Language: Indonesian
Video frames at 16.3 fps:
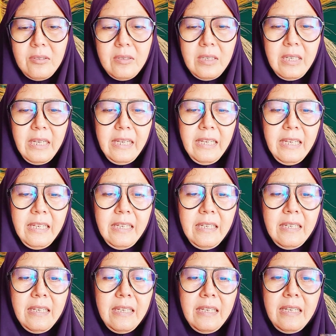oke
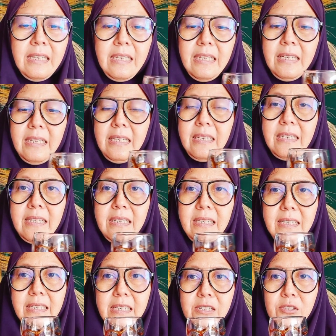
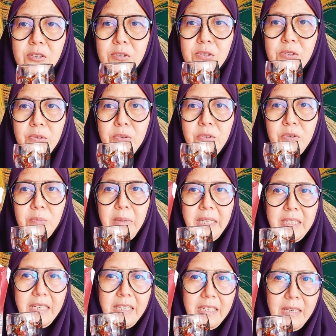ini susu
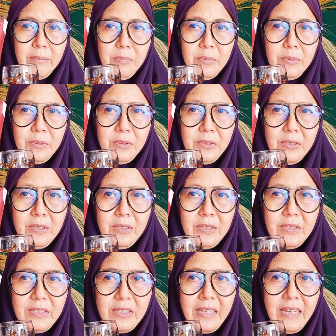kurmanya ya bu
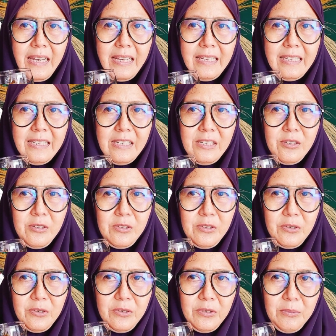ya ini
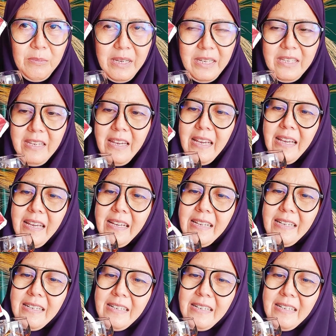susu kurmanya